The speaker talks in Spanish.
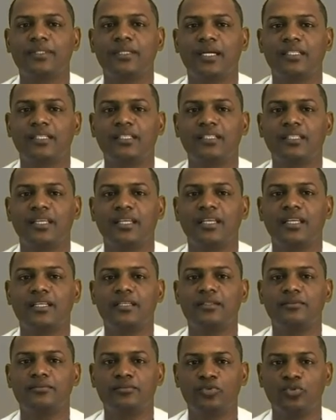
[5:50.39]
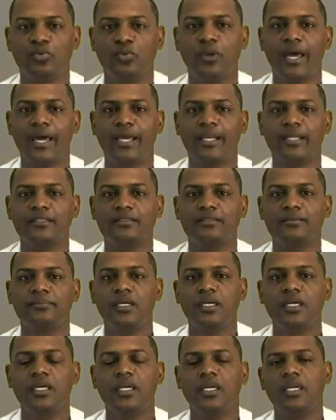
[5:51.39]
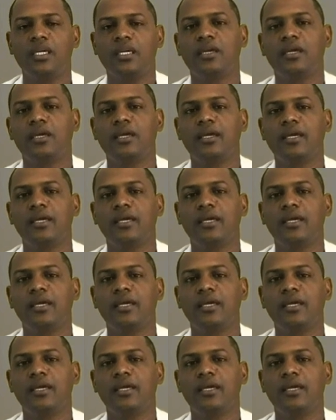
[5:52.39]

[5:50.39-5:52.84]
catéteres yugulares y